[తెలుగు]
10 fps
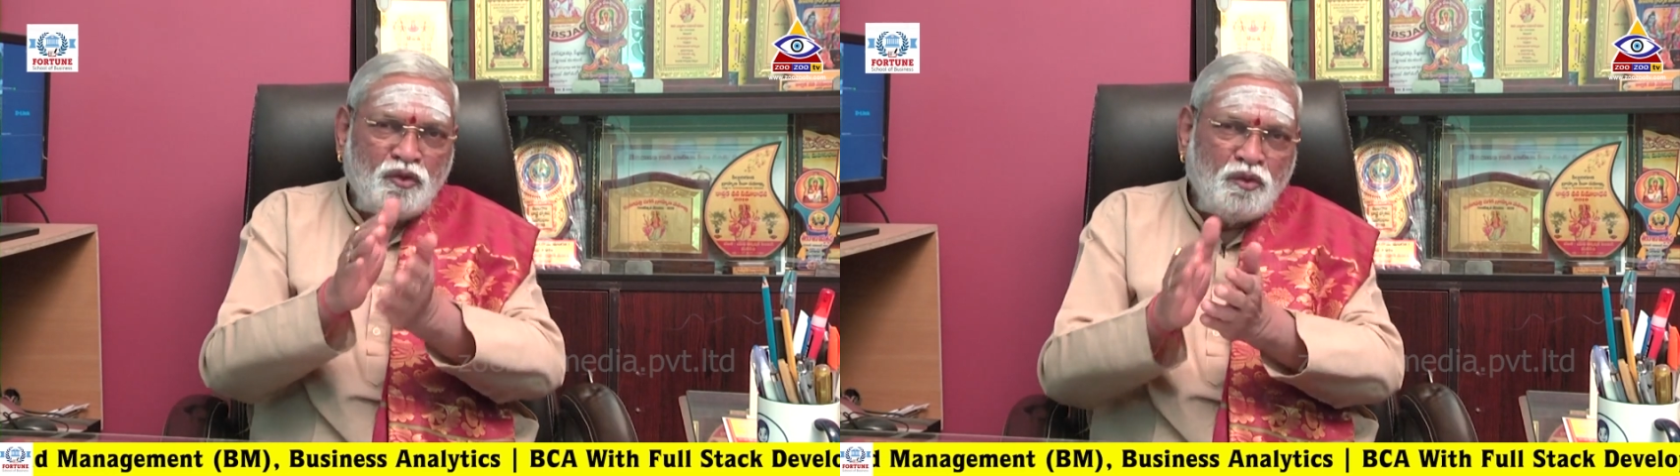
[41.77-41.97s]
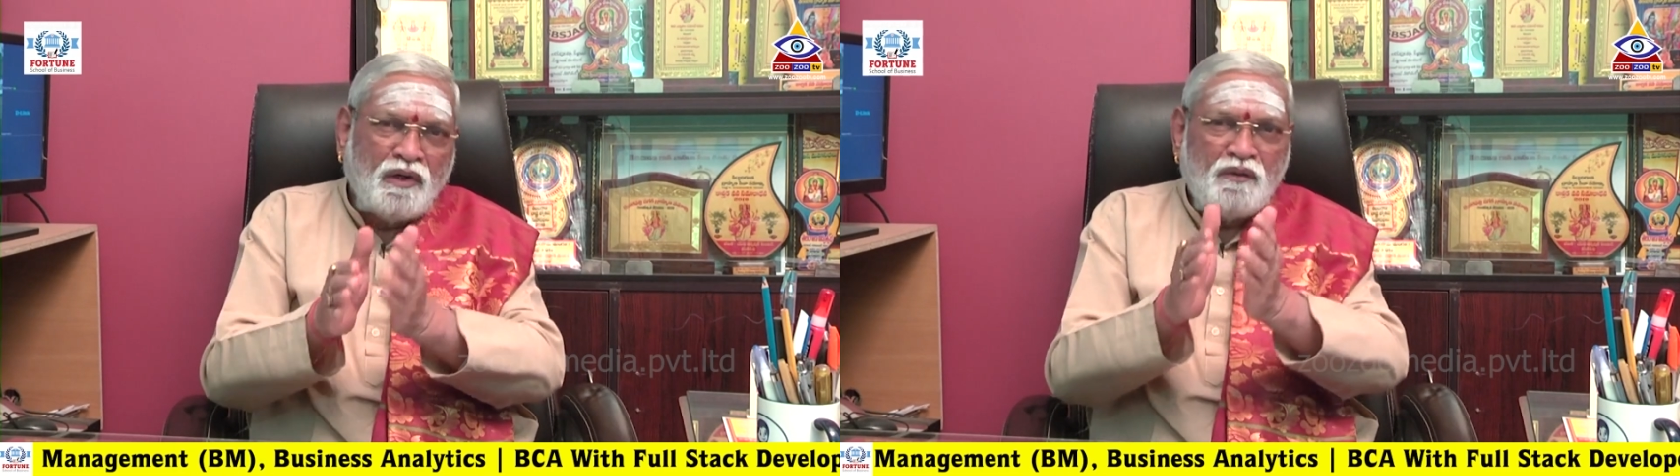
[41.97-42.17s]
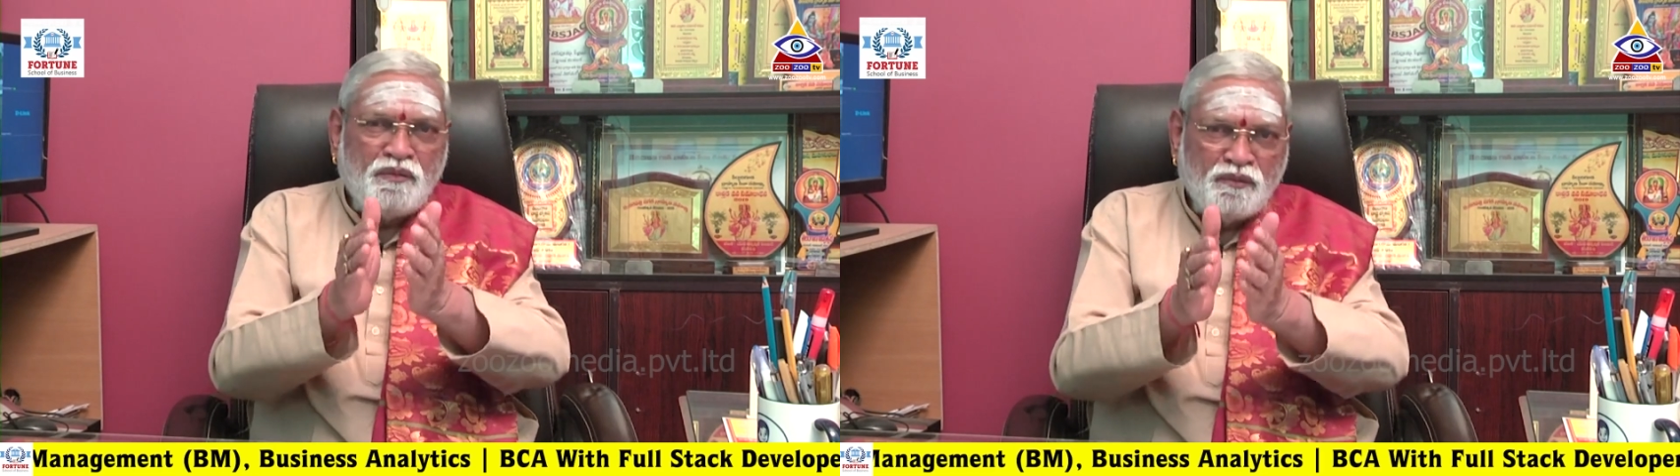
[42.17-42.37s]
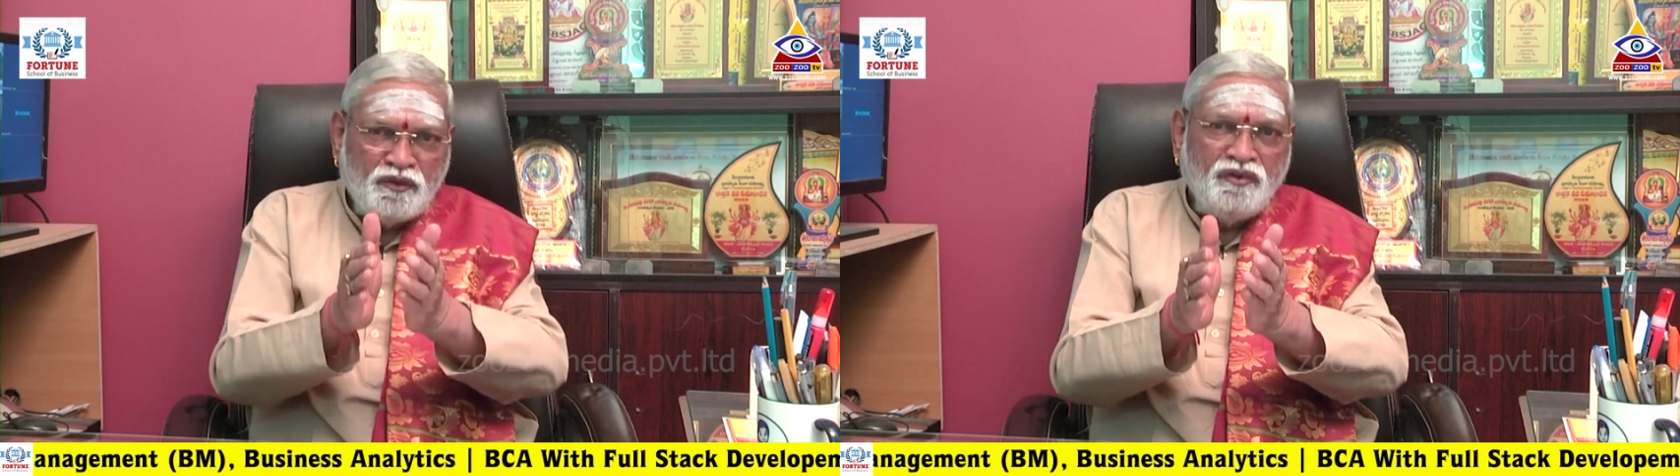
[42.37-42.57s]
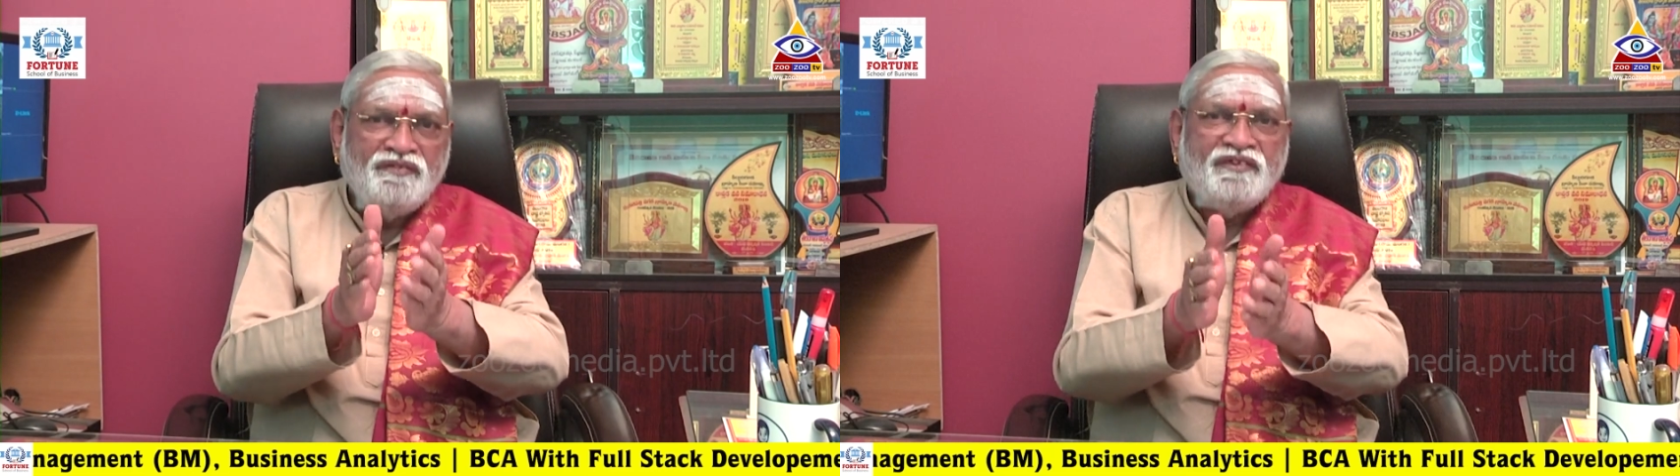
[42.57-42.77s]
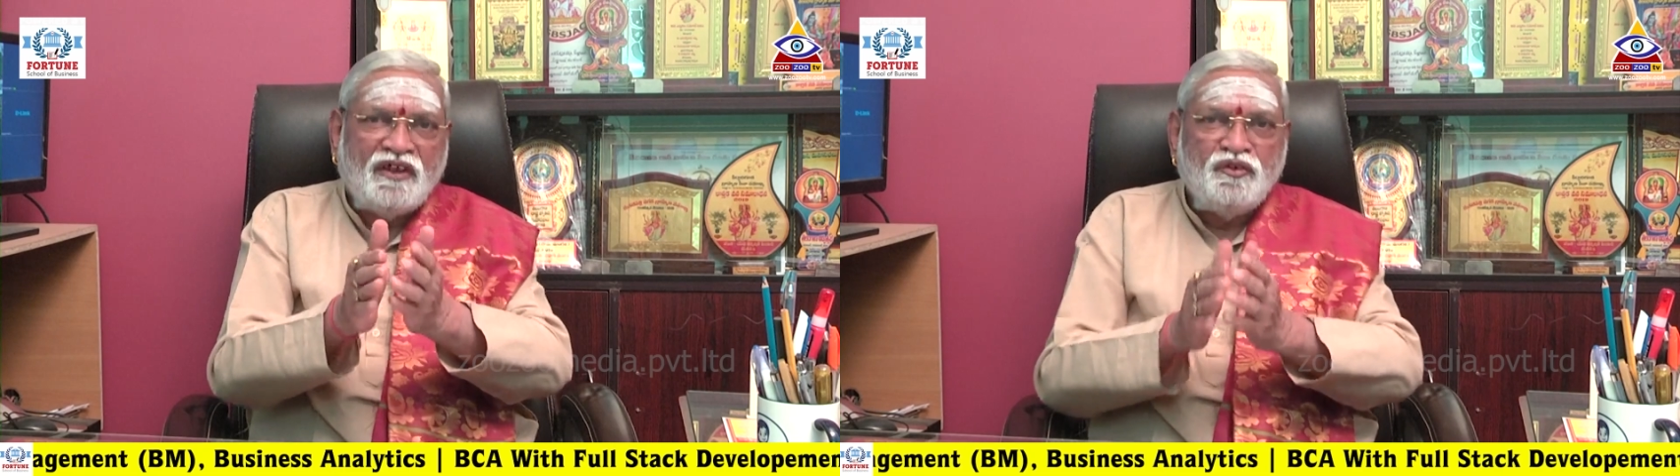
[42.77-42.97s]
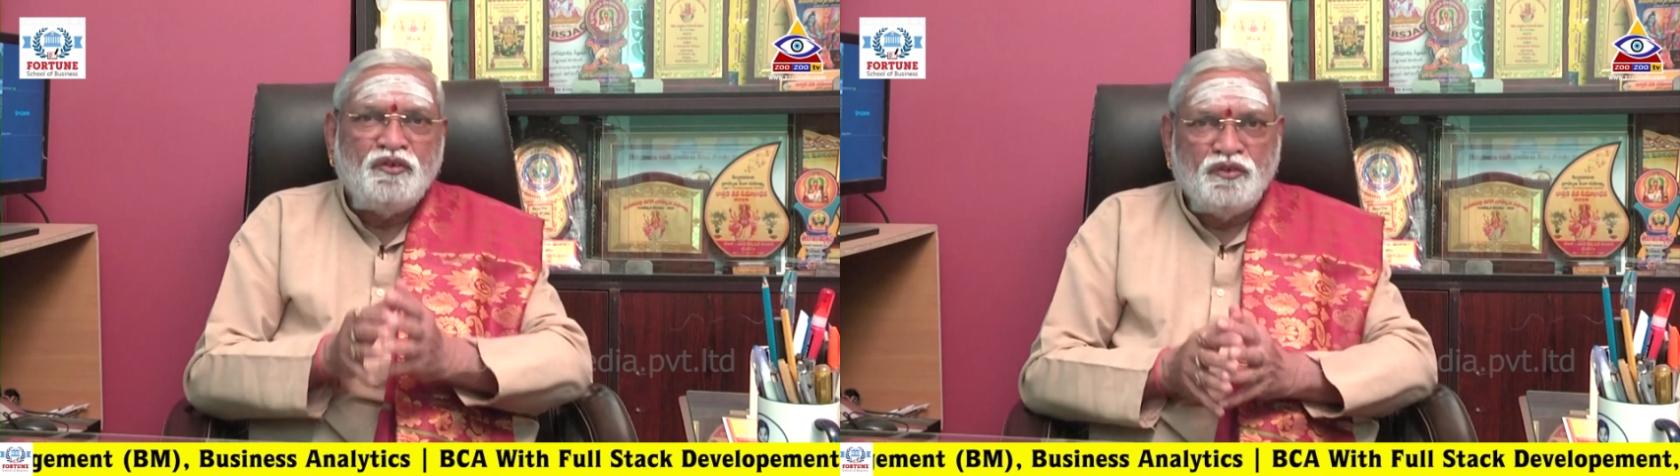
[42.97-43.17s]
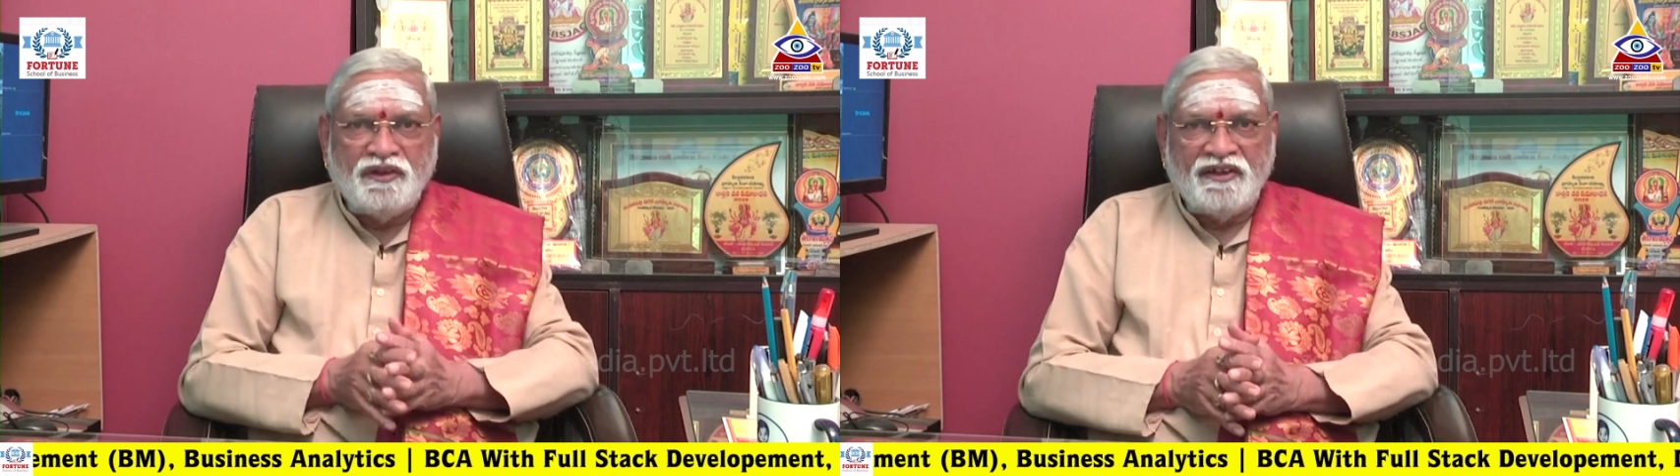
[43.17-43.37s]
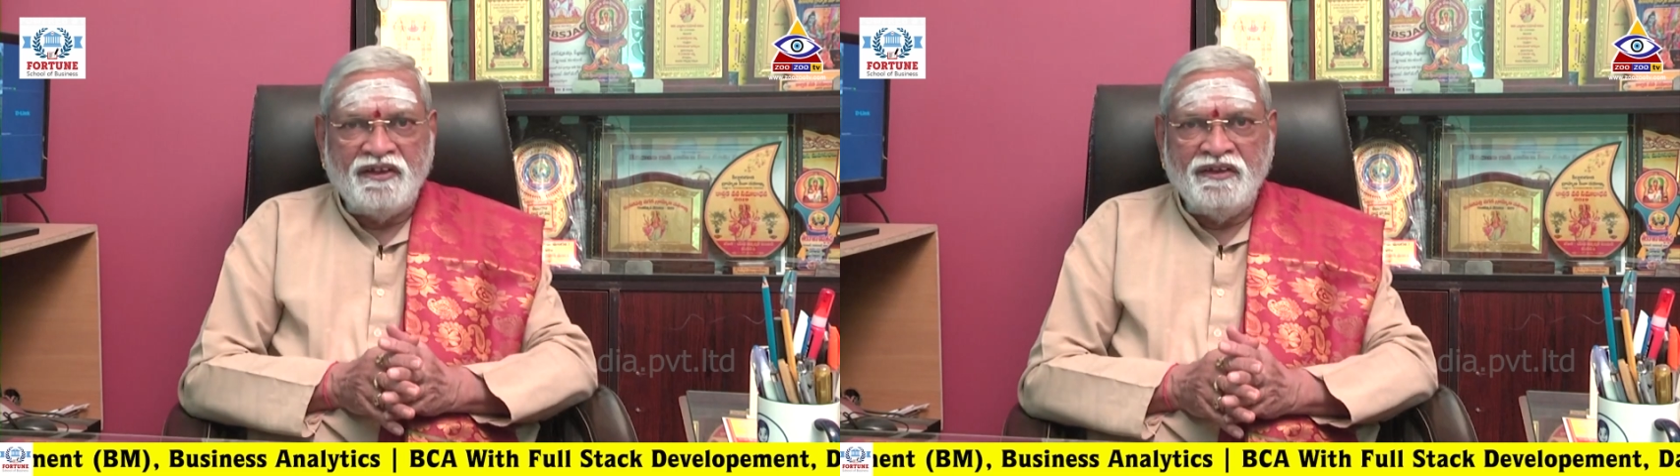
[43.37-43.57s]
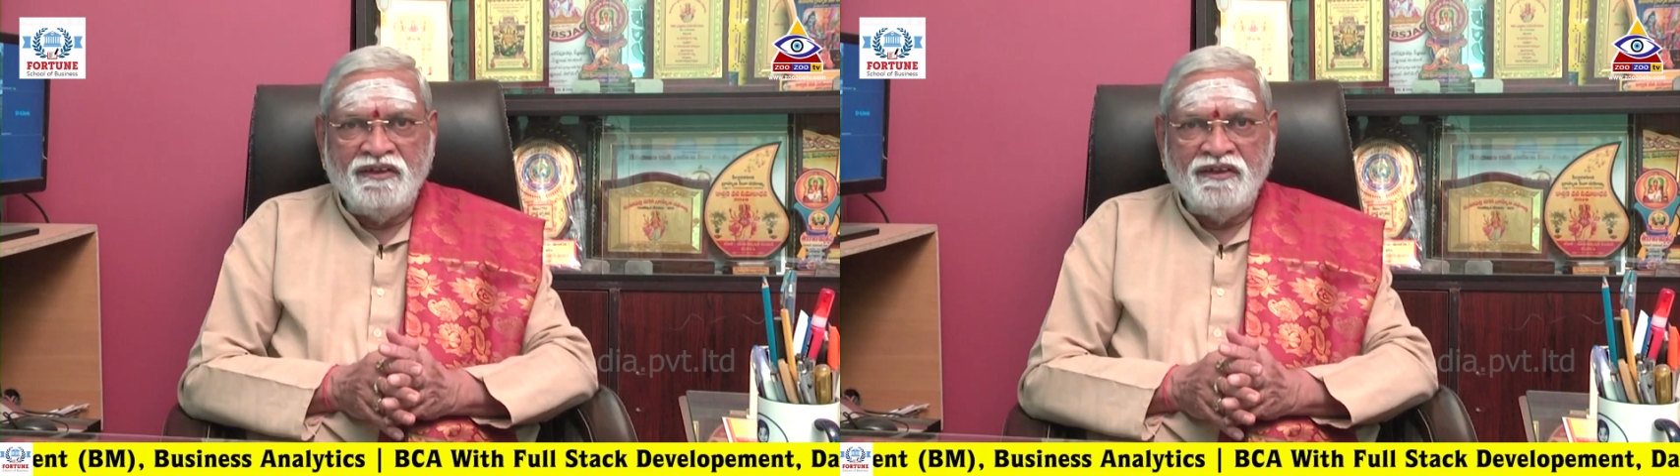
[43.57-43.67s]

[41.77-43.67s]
ఋతు మార్పు ముందు ఇవి జరుగుతూ ఉంటాయి